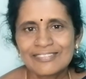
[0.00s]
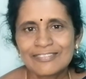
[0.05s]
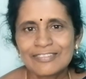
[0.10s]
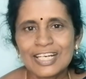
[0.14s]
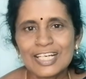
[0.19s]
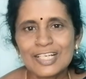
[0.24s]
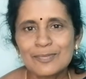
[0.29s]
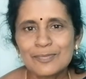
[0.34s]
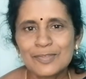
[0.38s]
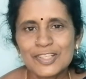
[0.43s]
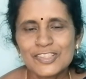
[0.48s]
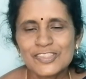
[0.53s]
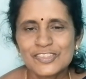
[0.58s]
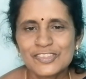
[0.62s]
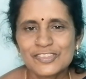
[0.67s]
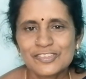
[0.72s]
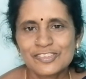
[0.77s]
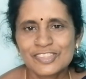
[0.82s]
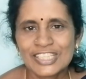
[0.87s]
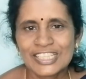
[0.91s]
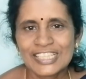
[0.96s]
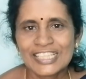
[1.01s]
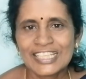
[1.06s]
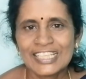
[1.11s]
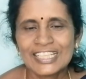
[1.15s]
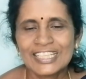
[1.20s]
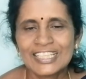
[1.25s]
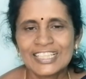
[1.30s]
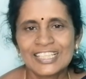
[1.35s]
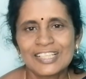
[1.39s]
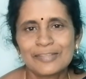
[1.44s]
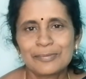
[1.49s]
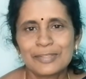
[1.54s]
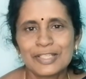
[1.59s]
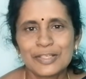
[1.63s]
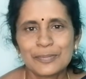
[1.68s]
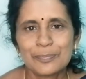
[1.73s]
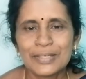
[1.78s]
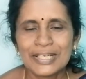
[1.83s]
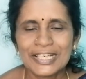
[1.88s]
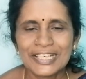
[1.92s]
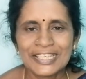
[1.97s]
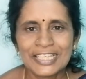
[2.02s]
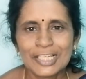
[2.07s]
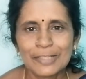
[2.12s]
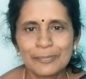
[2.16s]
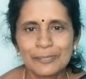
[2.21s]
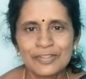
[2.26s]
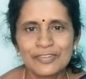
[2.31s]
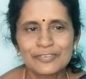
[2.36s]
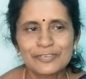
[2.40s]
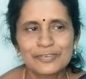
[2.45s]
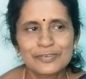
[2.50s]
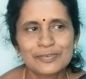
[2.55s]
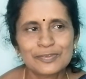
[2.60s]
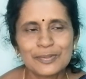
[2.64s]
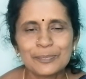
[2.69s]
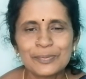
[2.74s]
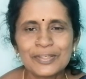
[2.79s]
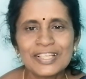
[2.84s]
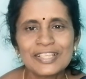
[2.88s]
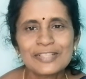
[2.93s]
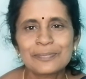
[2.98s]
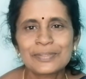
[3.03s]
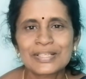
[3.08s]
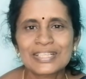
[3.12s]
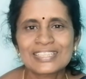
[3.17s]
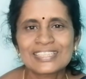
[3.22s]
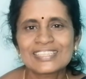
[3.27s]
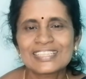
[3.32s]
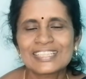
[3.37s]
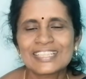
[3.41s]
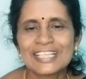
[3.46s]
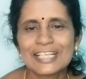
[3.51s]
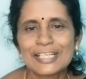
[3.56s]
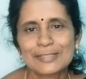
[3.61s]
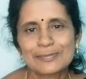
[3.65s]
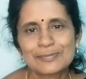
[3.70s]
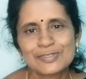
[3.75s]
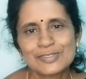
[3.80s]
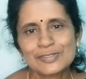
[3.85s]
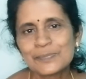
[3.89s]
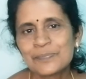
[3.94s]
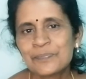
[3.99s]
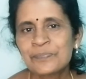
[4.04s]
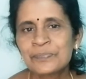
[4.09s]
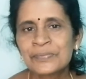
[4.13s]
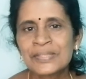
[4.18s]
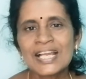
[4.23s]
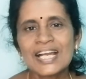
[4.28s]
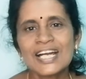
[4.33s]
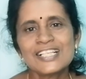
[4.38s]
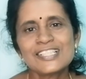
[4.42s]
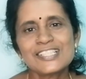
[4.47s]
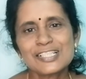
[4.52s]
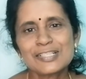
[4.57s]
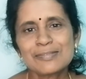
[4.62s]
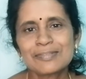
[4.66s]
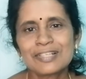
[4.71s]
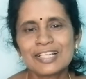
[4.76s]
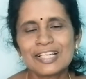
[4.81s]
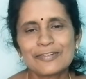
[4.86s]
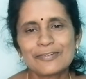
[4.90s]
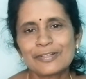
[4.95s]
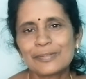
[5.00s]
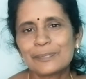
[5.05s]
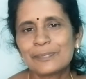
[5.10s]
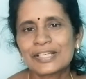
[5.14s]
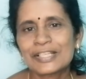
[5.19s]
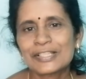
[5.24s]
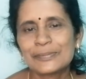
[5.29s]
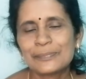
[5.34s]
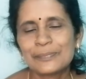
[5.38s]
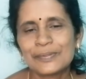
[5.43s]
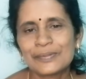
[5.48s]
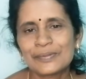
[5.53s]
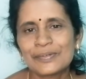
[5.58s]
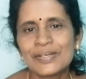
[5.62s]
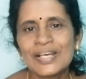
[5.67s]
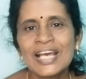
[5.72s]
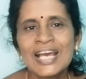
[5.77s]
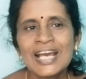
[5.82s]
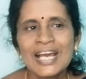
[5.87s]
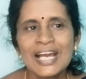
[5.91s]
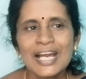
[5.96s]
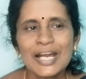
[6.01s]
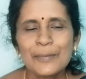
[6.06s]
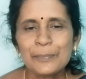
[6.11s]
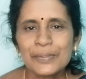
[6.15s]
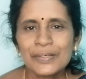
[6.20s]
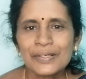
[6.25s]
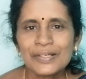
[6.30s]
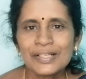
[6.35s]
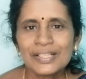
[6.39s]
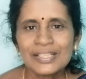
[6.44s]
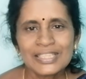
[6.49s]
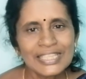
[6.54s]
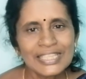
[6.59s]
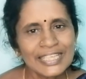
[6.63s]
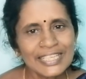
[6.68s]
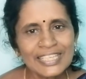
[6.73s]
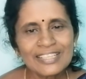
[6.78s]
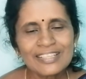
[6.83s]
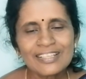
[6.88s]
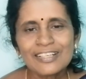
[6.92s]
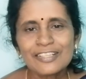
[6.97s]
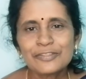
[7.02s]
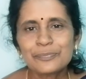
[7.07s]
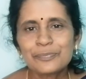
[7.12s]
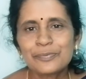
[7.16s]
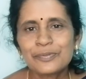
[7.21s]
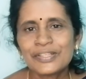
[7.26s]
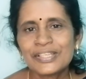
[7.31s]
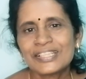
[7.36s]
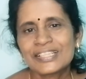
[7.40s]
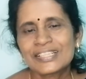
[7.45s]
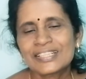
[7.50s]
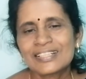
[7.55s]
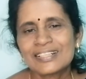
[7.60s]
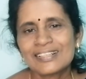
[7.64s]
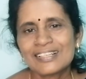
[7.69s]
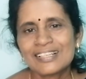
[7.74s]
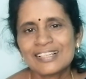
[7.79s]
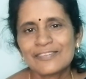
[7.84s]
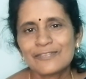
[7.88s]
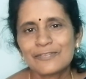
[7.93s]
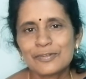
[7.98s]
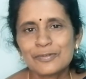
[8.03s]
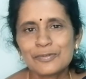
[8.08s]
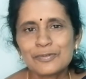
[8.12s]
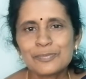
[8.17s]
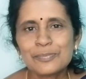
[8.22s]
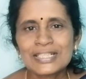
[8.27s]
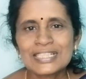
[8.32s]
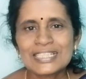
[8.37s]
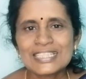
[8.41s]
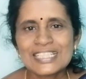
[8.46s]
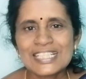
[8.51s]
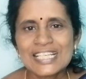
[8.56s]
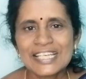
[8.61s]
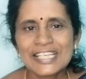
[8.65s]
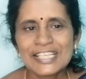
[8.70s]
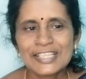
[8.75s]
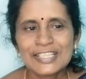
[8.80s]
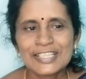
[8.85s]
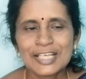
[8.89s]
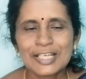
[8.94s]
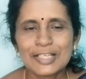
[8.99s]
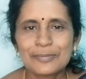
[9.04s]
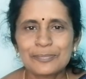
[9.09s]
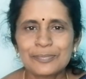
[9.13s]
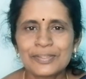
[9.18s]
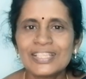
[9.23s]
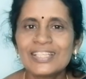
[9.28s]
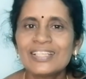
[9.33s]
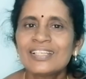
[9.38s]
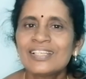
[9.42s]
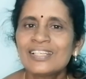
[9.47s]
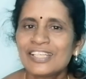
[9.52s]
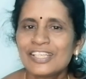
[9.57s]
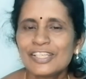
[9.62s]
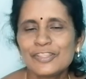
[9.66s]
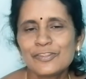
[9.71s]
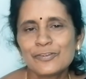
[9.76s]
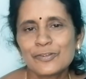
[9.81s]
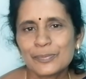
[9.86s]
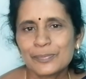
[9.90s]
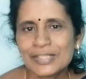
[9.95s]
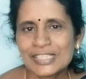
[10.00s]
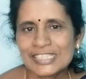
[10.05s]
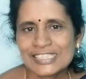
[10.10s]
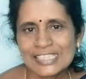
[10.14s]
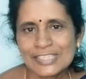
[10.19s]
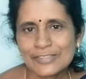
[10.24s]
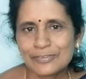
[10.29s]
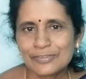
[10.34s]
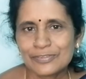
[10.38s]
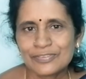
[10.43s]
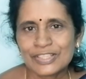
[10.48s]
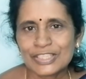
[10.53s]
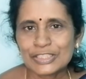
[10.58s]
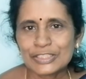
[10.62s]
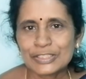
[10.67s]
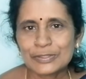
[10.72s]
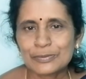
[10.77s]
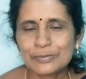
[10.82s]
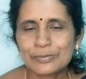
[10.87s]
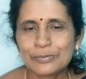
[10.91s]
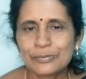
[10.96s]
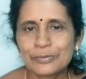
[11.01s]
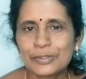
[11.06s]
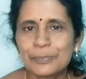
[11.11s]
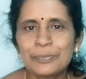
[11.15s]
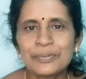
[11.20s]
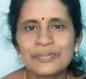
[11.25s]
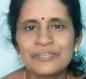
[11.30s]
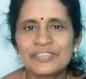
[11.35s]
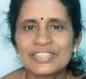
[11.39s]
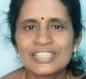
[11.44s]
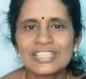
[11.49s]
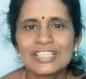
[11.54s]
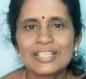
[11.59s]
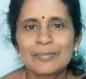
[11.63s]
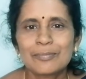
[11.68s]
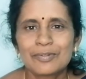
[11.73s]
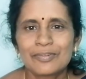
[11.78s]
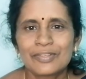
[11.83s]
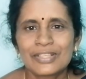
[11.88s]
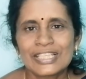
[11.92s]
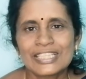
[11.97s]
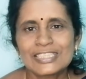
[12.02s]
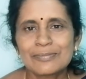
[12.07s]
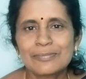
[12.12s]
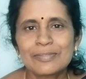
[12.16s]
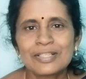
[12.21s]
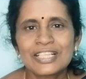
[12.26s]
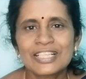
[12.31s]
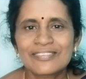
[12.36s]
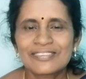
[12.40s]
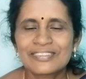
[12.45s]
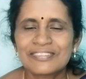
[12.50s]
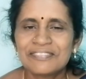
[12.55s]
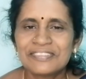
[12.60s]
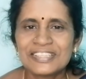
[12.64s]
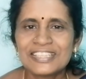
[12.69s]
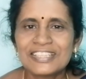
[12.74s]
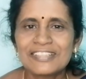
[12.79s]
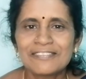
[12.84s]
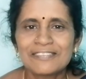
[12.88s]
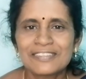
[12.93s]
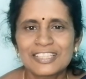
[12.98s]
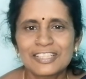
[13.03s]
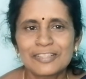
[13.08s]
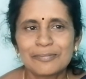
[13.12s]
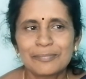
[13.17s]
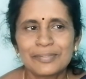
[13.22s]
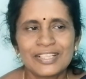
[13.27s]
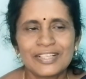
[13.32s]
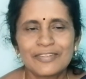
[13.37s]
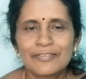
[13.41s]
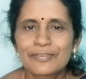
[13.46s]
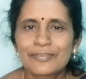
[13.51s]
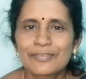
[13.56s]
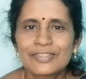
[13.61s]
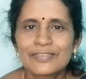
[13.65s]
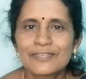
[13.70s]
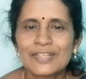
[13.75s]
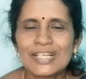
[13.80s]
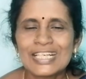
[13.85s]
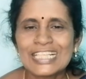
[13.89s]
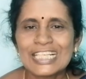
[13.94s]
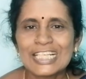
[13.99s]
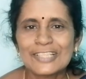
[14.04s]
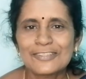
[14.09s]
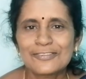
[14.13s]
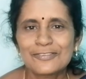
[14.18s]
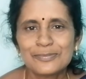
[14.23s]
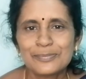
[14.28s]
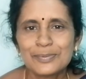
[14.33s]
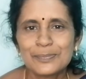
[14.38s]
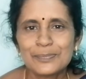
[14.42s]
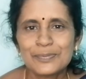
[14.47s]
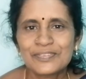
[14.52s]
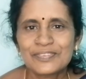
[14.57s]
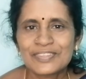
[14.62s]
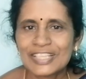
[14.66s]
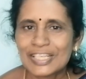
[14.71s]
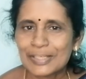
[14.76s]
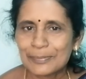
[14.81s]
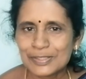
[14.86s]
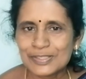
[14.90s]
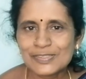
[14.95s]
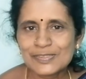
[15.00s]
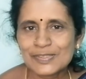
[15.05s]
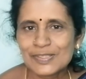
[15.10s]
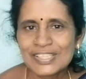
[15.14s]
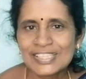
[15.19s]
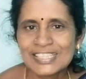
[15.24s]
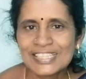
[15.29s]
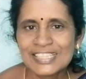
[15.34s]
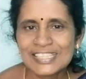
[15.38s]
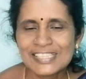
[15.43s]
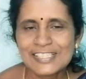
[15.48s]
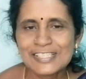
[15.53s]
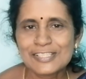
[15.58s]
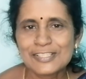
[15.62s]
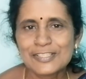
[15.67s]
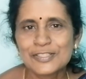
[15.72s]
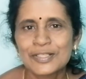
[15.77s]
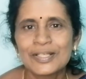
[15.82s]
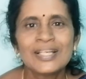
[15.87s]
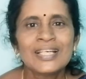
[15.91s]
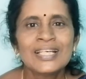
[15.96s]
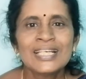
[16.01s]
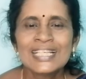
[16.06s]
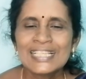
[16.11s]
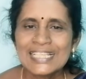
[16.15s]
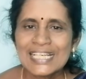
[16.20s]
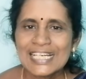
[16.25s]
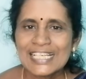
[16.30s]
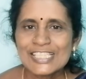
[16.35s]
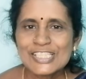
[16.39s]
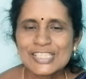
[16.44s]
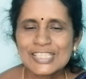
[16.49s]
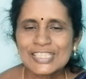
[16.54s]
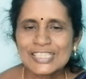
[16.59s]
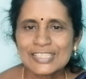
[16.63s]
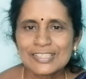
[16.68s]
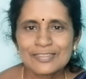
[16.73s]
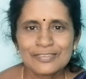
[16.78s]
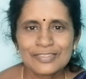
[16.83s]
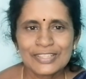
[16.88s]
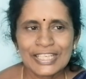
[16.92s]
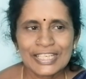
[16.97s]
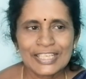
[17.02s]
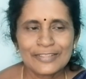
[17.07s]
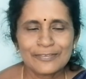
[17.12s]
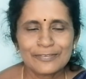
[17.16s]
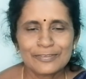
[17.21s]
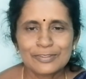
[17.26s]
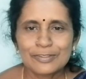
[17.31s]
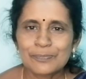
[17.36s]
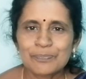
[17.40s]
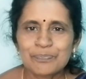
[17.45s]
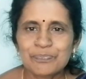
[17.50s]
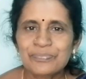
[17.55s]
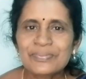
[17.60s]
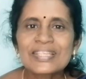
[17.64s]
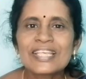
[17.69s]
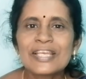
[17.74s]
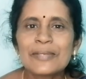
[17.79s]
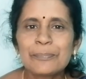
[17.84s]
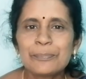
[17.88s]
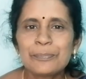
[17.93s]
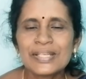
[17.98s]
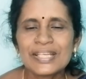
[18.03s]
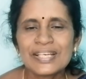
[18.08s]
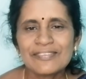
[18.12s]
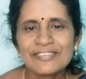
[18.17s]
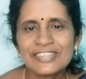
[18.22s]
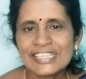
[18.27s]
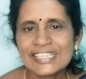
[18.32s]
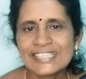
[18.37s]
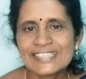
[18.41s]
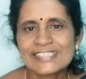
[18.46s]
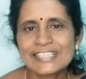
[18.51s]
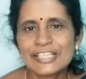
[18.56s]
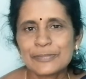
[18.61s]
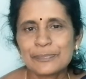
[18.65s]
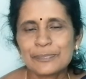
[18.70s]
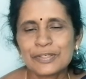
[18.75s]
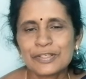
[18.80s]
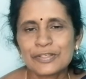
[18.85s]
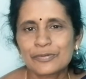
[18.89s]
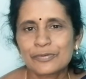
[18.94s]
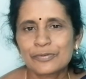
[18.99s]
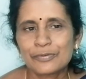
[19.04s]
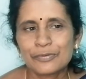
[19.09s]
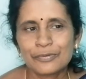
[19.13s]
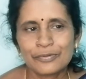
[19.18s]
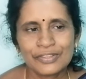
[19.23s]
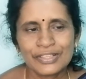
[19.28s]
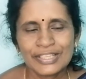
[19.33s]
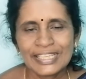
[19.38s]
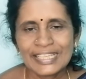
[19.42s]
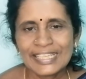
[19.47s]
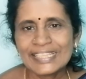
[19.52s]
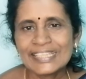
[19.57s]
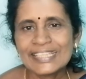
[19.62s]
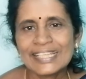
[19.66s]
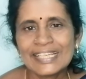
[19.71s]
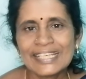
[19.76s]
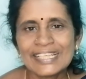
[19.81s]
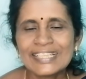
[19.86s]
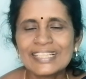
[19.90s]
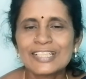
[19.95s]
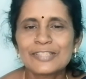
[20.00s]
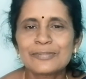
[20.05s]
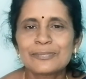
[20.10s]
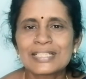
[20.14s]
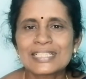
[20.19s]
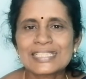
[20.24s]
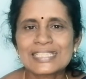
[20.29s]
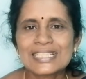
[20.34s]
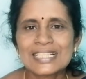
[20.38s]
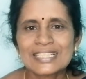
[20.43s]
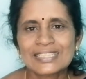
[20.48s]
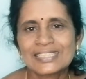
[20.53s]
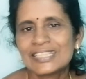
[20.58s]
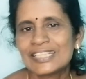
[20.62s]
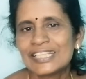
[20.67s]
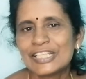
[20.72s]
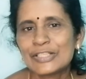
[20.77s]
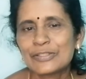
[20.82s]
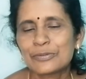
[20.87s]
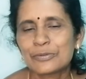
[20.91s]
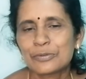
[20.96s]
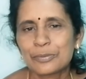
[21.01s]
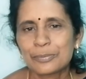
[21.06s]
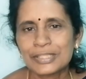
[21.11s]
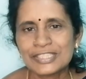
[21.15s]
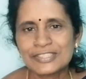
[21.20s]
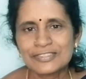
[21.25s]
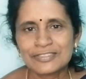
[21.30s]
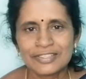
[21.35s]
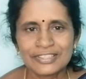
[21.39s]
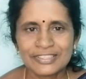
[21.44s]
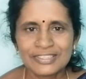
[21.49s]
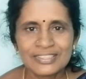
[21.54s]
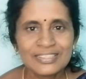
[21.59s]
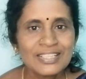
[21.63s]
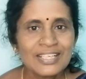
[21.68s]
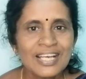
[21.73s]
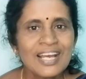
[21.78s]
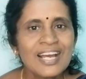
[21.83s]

வால் முளைச்சிரும் ரெக்கையெல்லாம் நல்லபடியாக பழைய நிலைமைக்கு வந்துடும் அப்புறம் அது பறந்து தெரிய ஆரம்பிச்சிடும் அஞ்சகம் கிளி கூட பறந்து போயிடும் அப்போ என்னதான் அது போய் அந்த காட்டில் அவ்வளோ மகிழ்ச்சியாக இருந்தாலுமே இதோட மனசில் ஒரு வருத்தம் இருக்கும் இப்படி வந்து நம்மளோட எஜமானர் வந்து விட்டுட்டு வந்துட்டுமே அவர் வந்து வாழ்க்கையில் துன்பப்படுவார் அப்படின்னு சொல்லி அதை நினச்சிட்டு இருக்கான் அஞ்சகத்துக்கு ஒரு எண்ணம் வந்துடும் எப்படியாவது இதை சரி பண்ணணும் இந்த எண்ணத்தை அது மனசுல இருந்து நீக்கணும் அப்படின்னு சொல்லிட்டு